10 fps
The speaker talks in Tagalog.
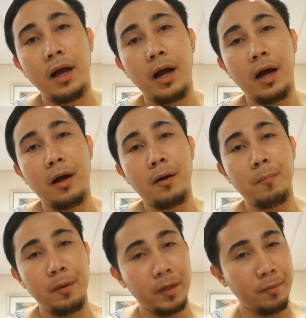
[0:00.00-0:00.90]
Uh,
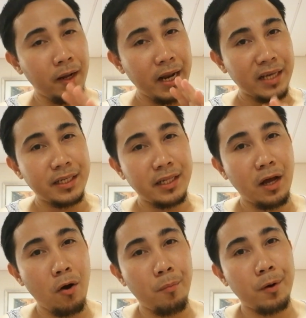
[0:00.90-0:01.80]
may iba't ibang klase rin
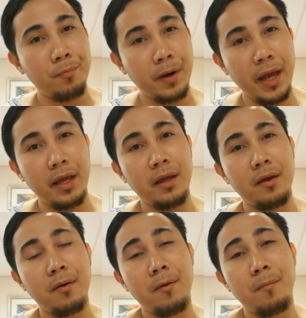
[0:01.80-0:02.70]
ng overbreak.
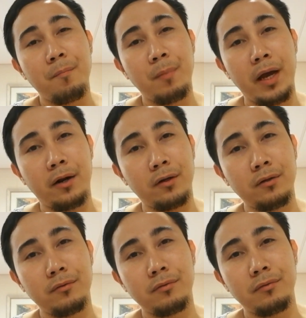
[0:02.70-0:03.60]

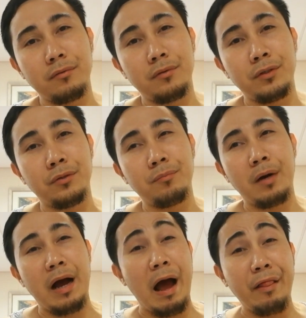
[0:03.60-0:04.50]
Merong yung
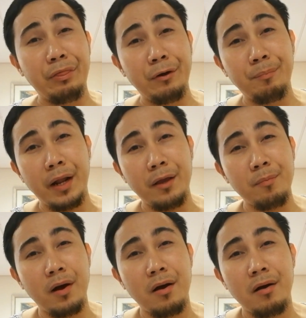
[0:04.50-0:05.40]
mga underbreak,
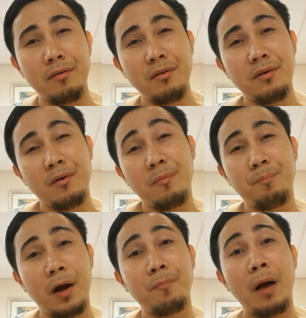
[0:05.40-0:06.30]
mga
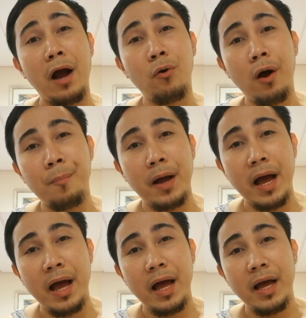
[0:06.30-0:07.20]
pagbago ka pa,
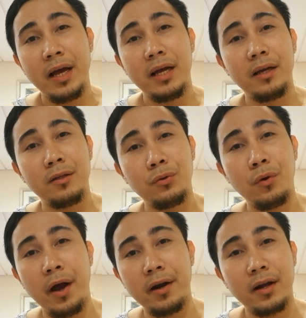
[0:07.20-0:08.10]

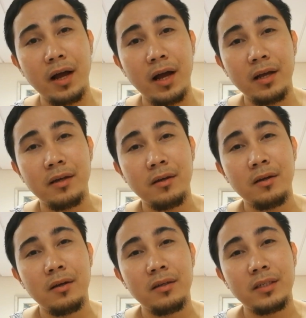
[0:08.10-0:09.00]
new hire ka,
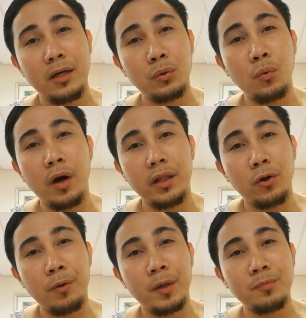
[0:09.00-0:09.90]
saktuhan
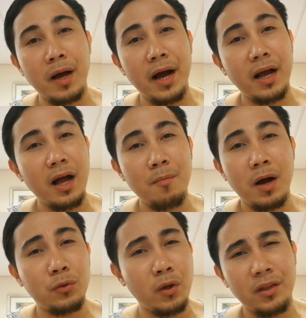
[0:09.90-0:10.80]
or mas maaga ka,
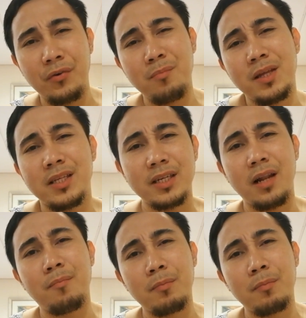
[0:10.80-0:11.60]
mga 25 minutes ka lang